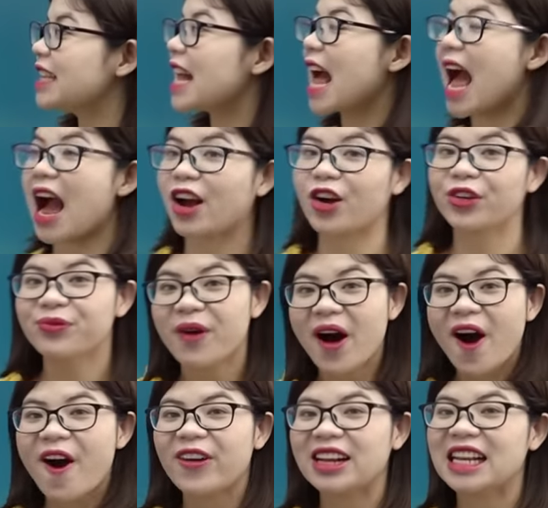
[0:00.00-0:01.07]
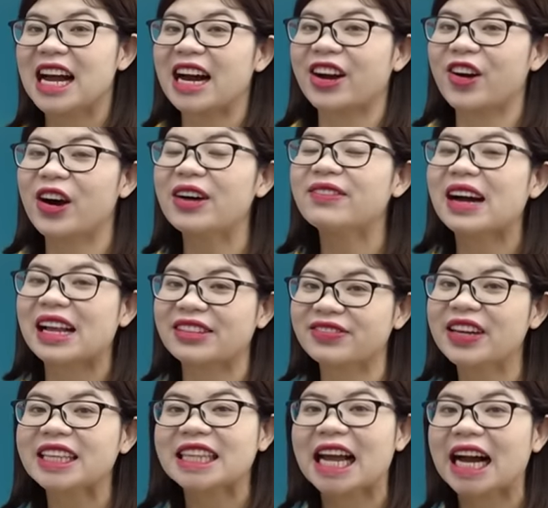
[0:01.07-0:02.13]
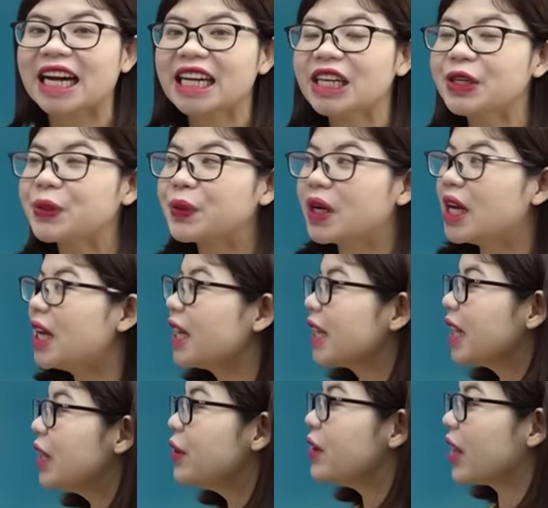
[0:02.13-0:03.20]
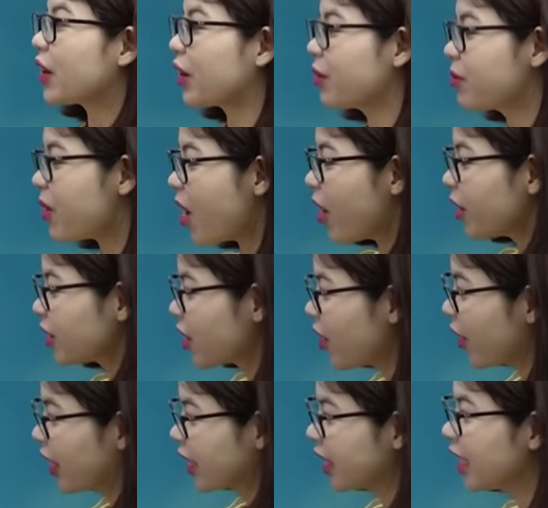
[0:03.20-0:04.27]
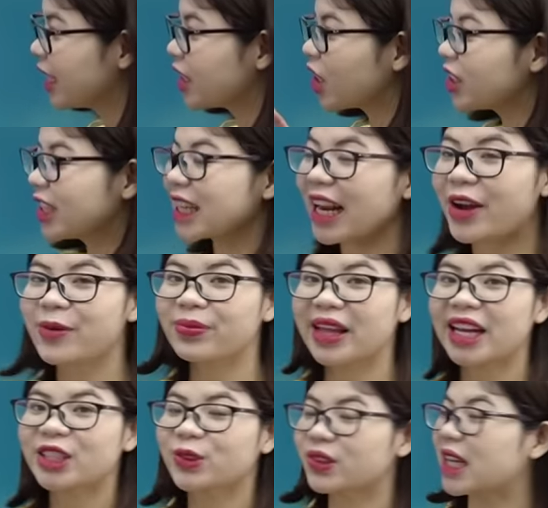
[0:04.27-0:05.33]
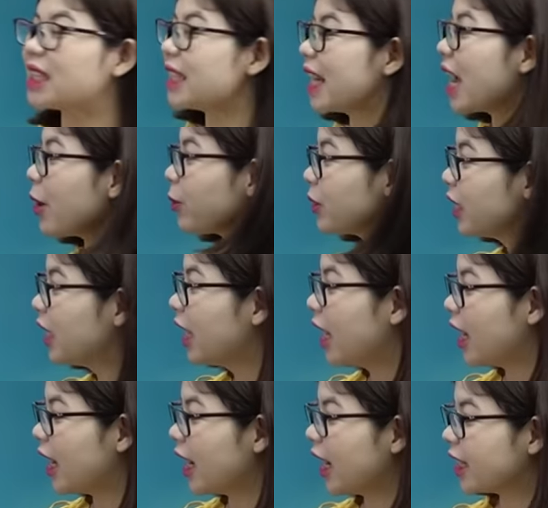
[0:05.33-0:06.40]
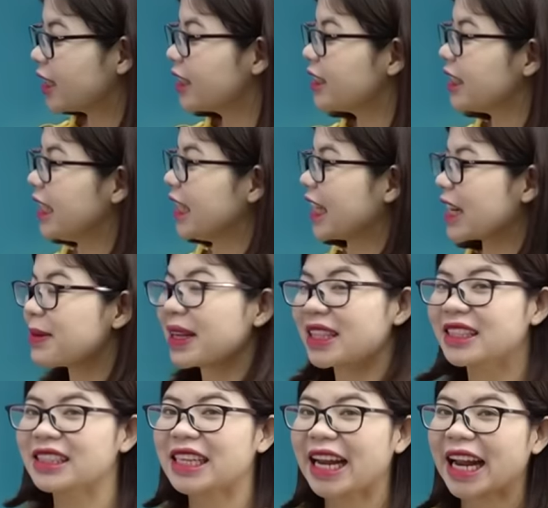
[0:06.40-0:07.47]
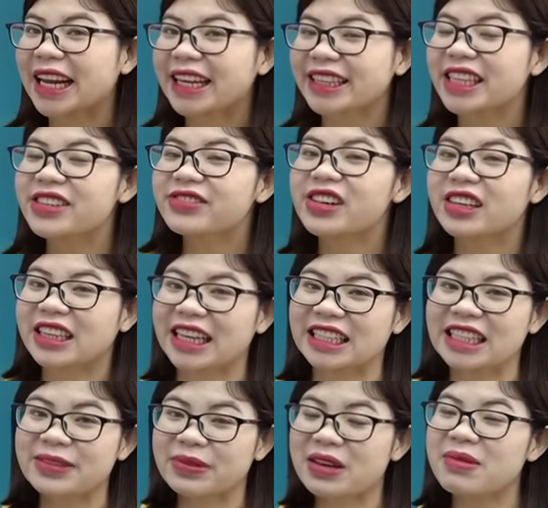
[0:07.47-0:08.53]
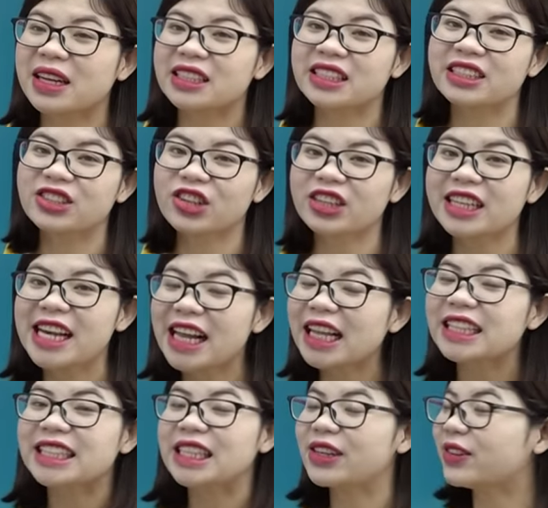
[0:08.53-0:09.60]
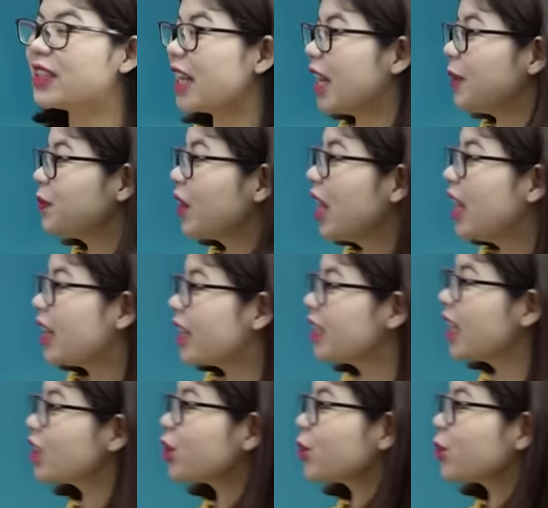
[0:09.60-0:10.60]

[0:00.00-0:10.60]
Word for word: là con bò là có âm Hán Việt là ngưu ngưu là con bò rồi thế thì cho đến ngày hôm nay chúng ta sẽ học à, từ gì nhỉ các bạn thử nghe cái từ vựng này xem các bạn nhớ nó nghĩa là gì không nhá thứ nhất